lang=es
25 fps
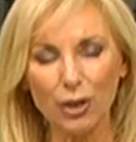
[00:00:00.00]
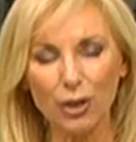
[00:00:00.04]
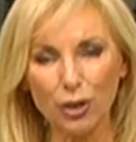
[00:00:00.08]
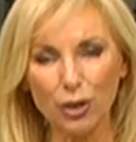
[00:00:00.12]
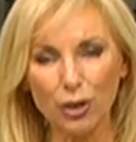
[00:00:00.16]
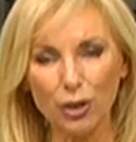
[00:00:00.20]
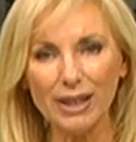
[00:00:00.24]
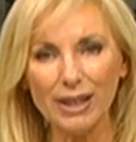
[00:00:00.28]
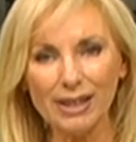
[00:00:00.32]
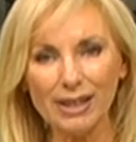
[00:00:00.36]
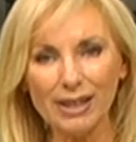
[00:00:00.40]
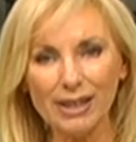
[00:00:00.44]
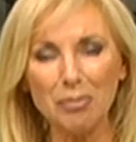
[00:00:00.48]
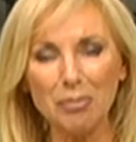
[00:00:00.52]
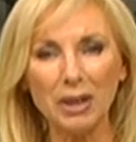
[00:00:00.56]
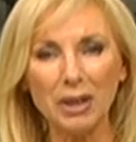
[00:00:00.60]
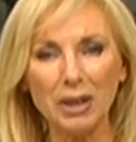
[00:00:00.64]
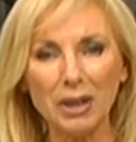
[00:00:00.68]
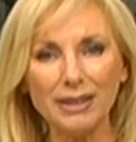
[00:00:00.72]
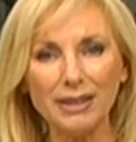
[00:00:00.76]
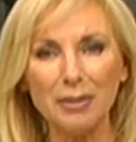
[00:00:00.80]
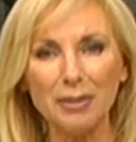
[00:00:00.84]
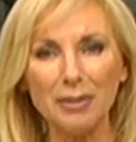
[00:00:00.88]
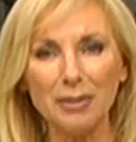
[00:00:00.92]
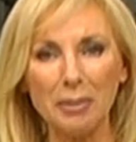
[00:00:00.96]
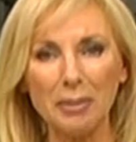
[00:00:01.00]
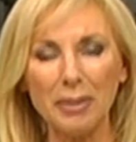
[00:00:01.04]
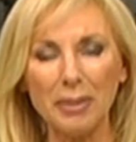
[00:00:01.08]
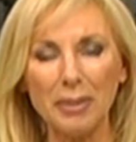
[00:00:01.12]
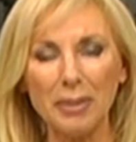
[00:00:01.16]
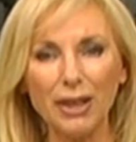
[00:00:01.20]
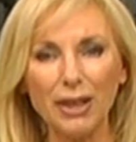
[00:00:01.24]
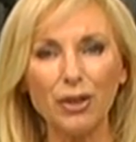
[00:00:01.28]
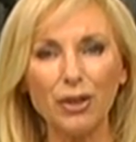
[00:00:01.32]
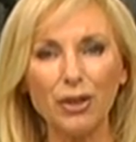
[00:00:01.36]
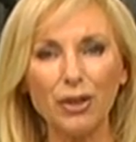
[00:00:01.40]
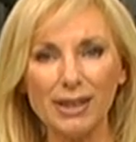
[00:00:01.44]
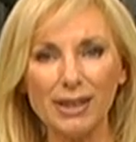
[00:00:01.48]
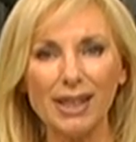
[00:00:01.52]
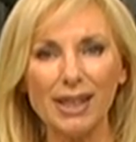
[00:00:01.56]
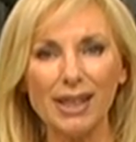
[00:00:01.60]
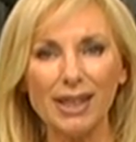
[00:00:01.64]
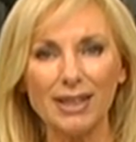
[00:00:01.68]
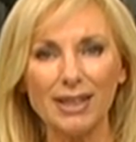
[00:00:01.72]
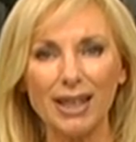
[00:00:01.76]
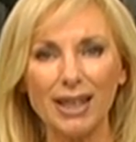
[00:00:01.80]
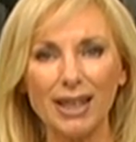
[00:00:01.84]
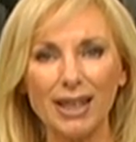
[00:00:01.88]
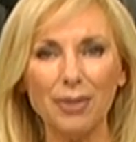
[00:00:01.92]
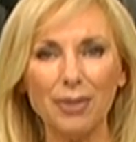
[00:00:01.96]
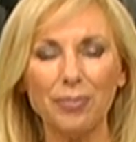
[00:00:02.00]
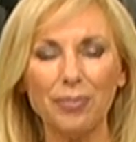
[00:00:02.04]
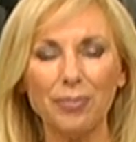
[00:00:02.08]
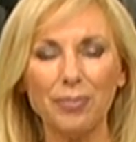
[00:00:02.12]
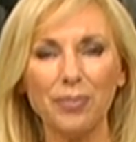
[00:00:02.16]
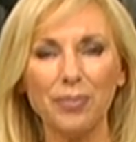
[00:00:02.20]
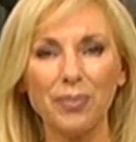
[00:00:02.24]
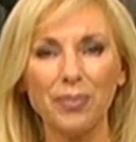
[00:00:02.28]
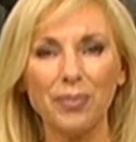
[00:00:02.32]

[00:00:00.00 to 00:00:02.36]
con ese implante mamario, ¿es así?